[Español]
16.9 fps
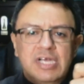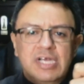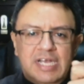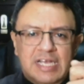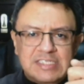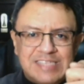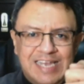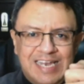
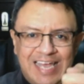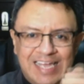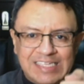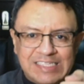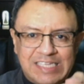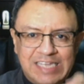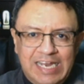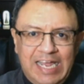que se le ha
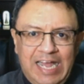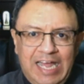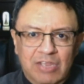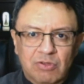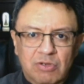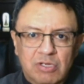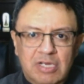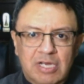
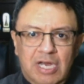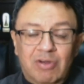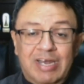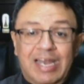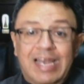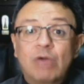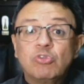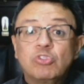entregado. Ahora
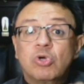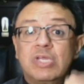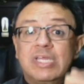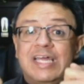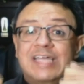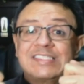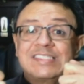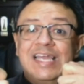la
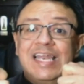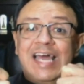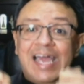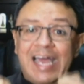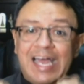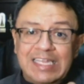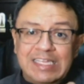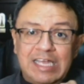autoridad se la
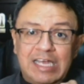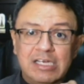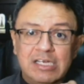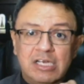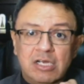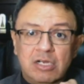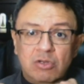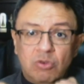gana
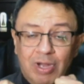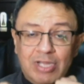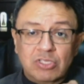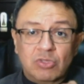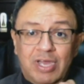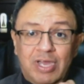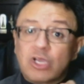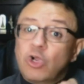
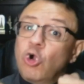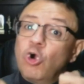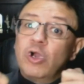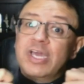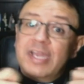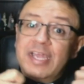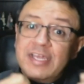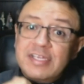cuando hay
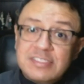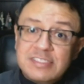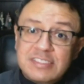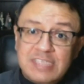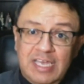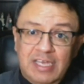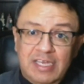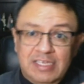
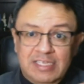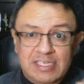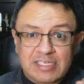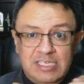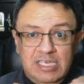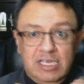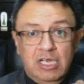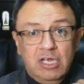coherencia, es
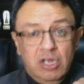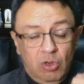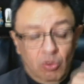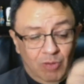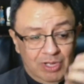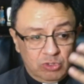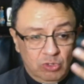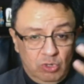decir,
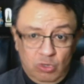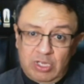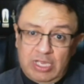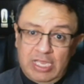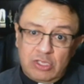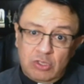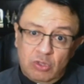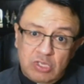cuando lo
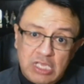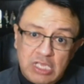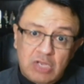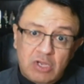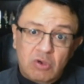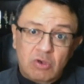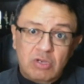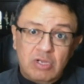que yo
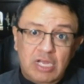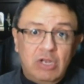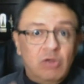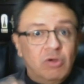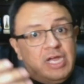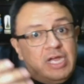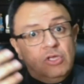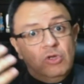digo es
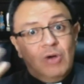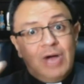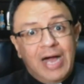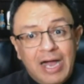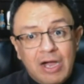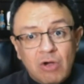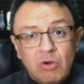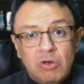lo que yo
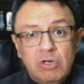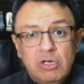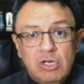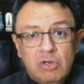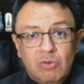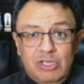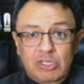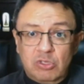hago,
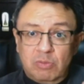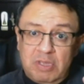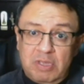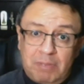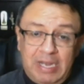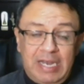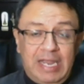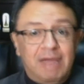cuando mis
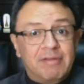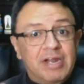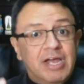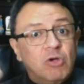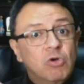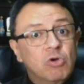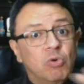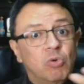palabras
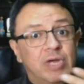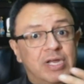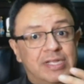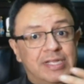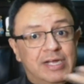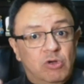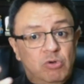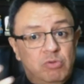
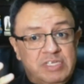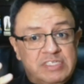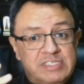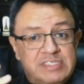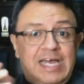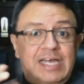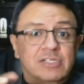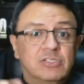concuerdan con mis
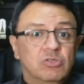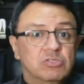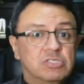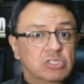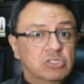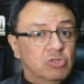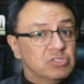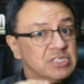actos.
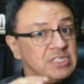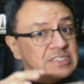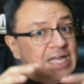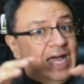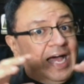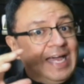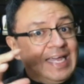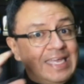Entonces
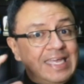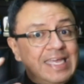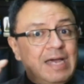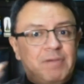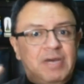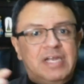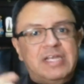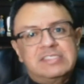ahí
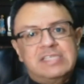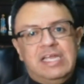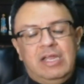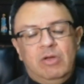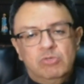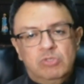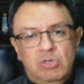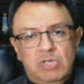aparece la
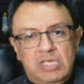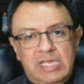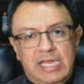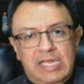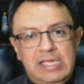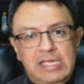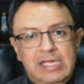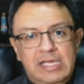
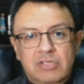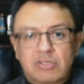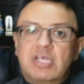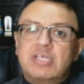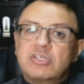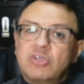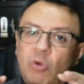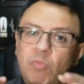autoridad.
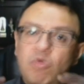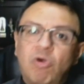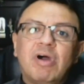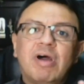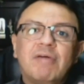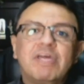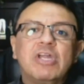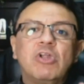Entonces, ¿cómo va a
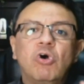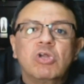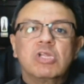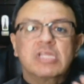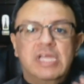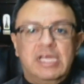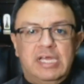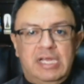haber
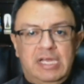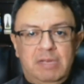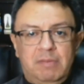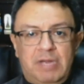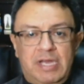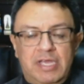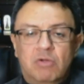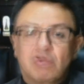orden en el
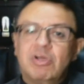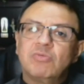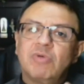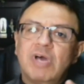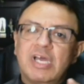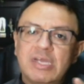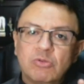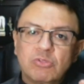país cuando
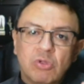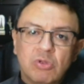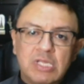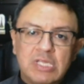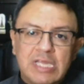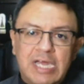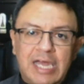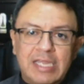hay
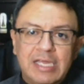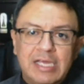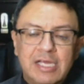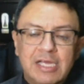autoridad?